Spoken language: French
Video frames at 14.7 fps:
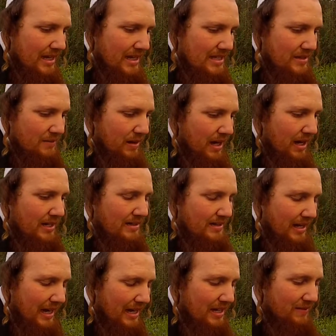Ismach
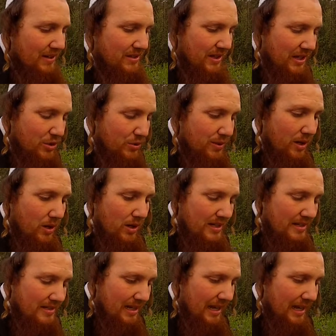Israël, il va se réjouir
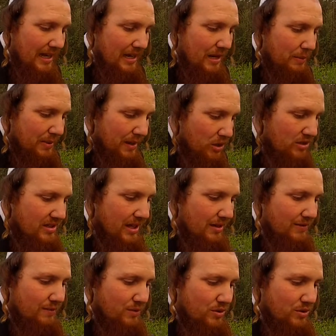Israël
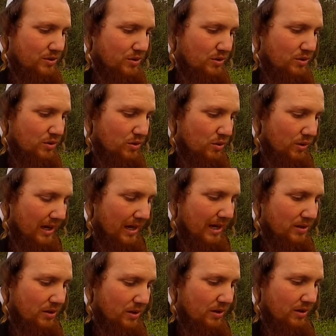beosav de, de son
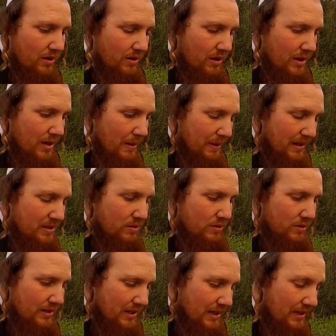créateur, par son,
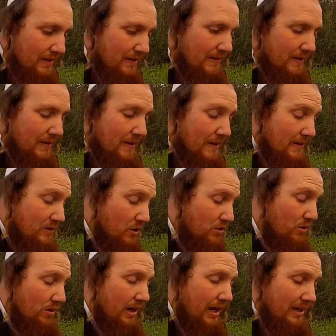de
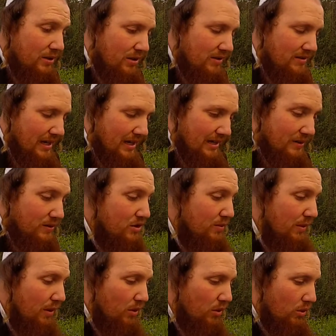son créateur, c'est Akadosh
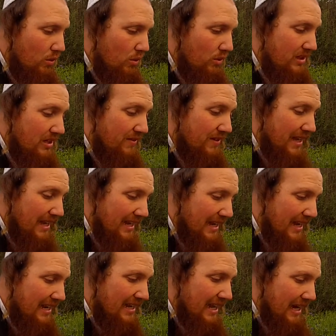Baruch Hu, Uktiv
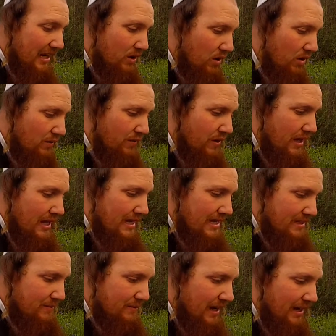Yagel Yaakov
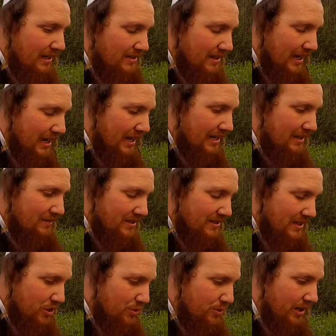Ismach Israël, il va
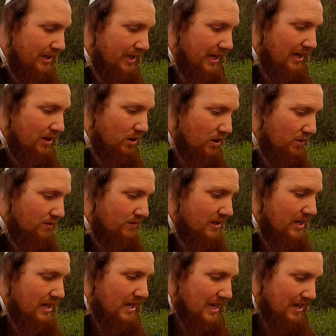se réjouir Yaakov
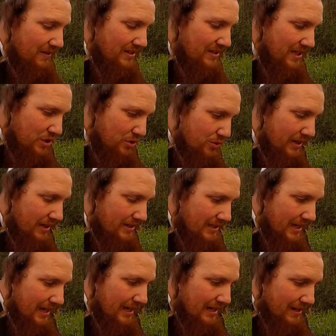et il va se réjouir
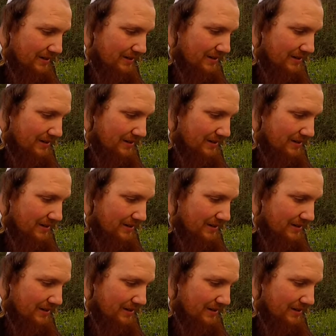Israël.